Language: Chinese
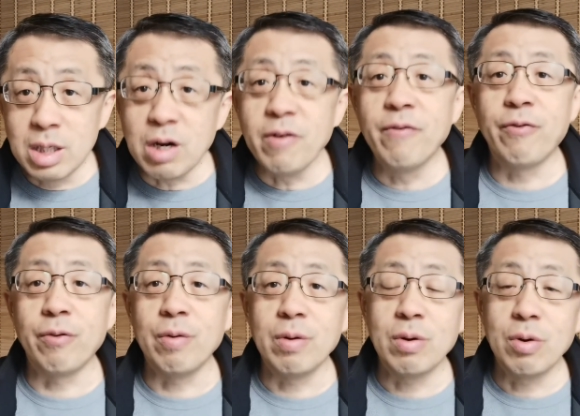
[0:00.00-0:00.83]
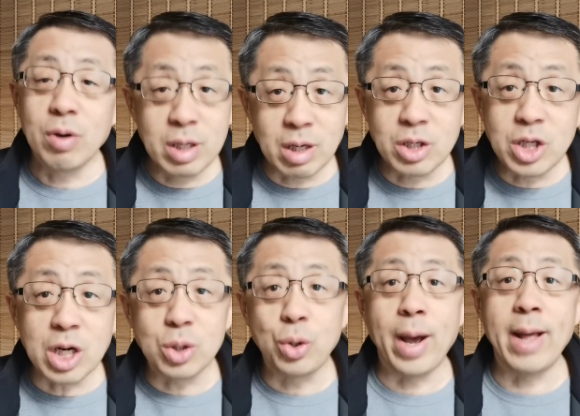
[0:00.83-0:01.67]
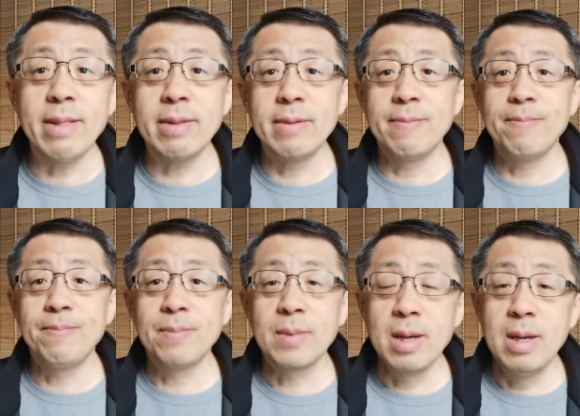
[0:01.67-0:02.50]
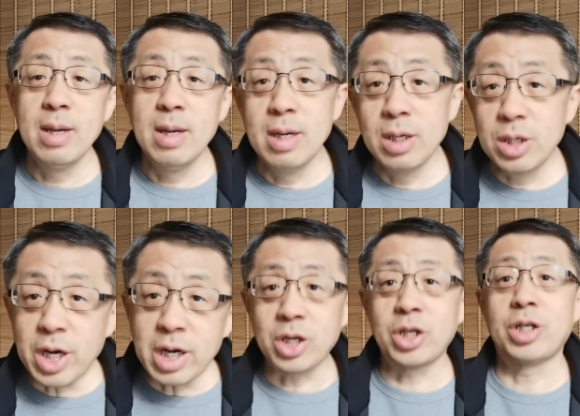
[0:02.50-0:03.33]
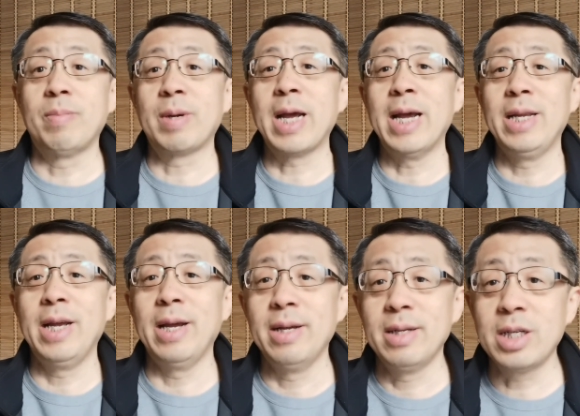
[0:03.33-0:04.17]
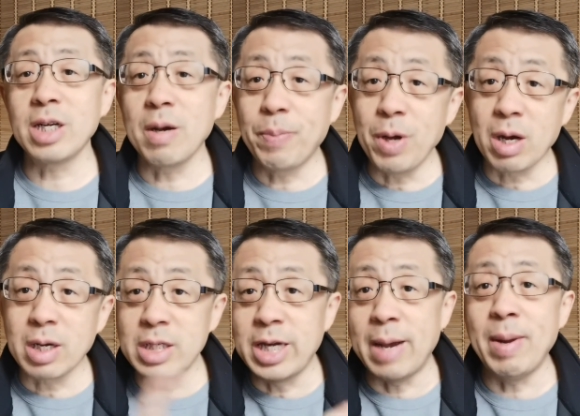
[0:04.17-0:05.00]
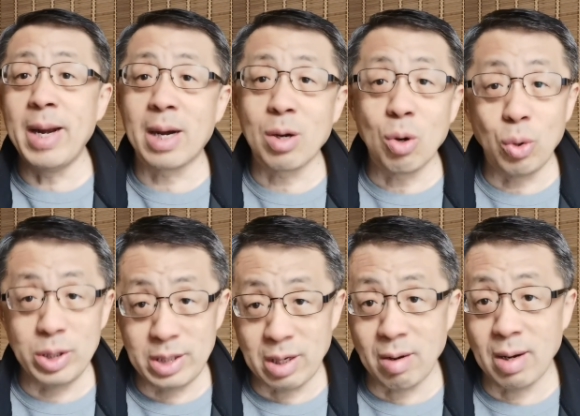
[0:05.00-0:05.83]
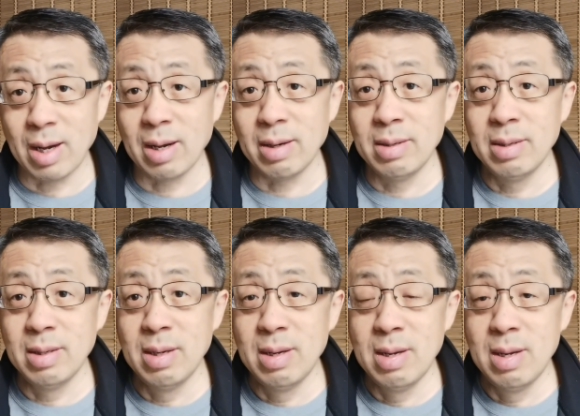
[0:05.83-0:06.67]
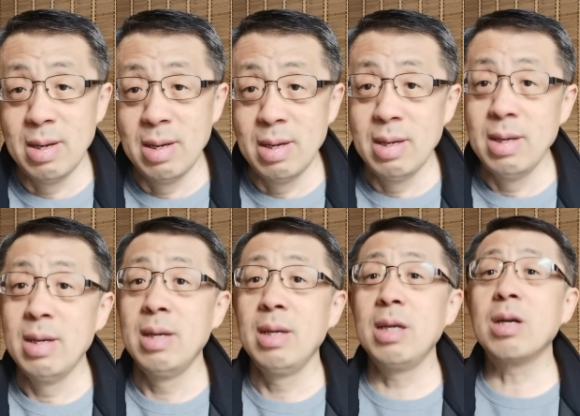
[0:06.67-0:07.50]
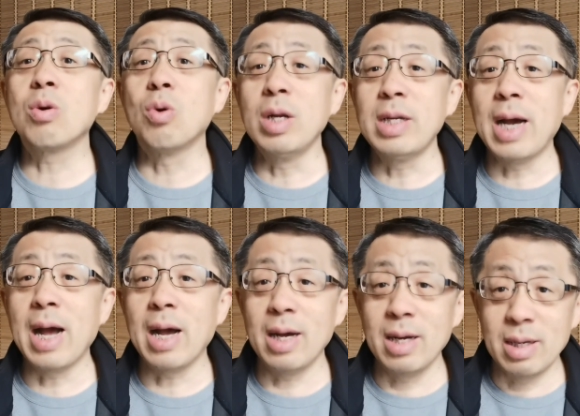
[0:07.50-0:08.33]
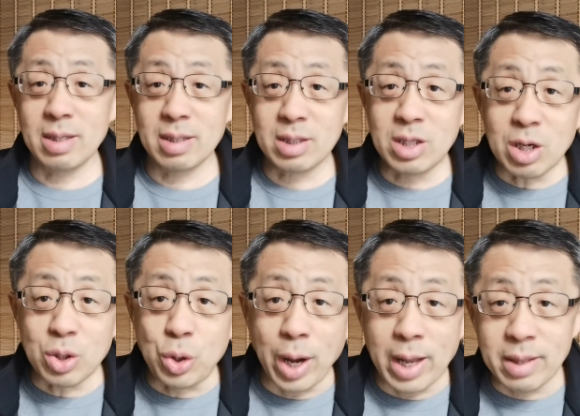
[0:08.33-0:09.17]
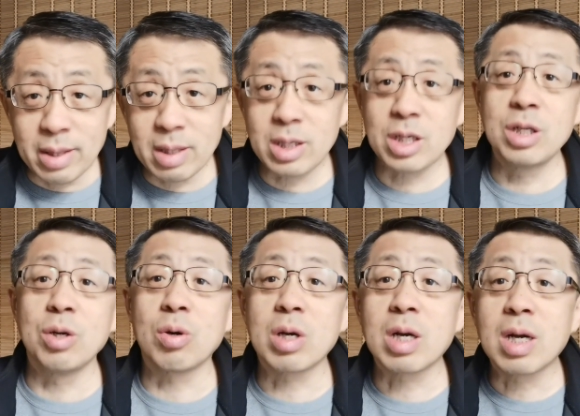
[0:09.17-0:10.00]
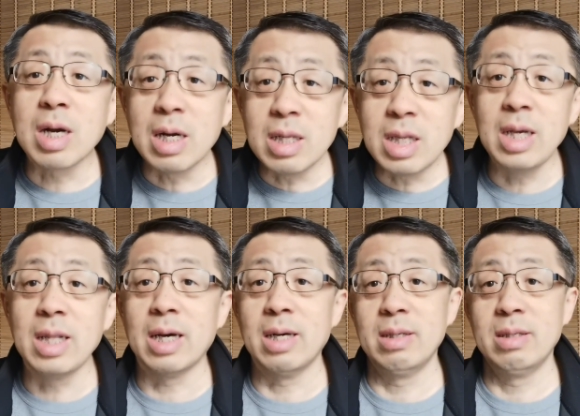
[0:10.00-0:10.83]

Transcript: 政府或者叫政权，这个是什么概念？这个不要跟前面两个混淆了啊。一个国家政权是有更替的。